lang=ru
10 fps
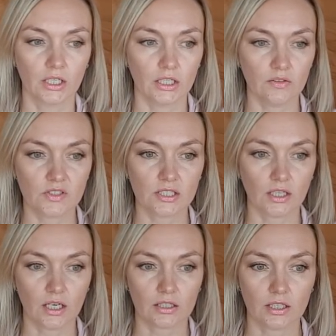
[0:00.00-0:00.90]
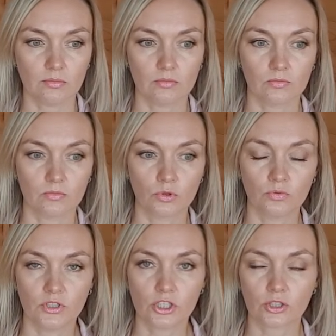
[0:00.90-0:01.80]
И взяла там ту
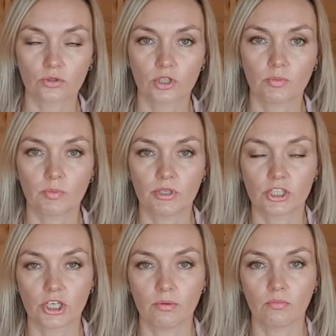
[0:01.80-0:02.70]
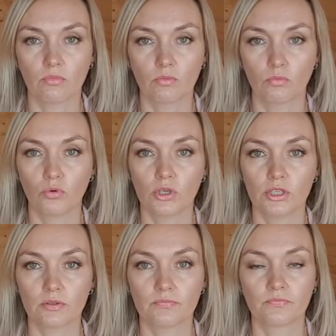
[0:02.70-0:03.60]
вещь, которая по плечам
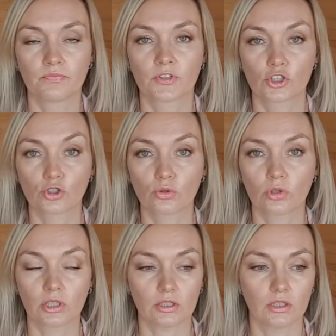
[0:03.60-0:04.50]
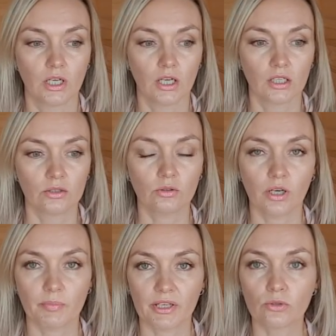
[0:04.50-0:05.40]
более широкая. Но
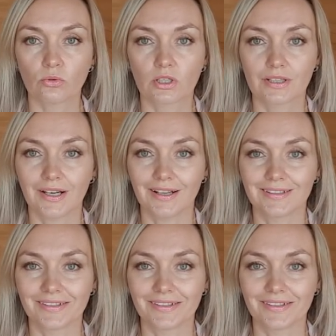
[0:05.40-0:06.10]
опять не угадала.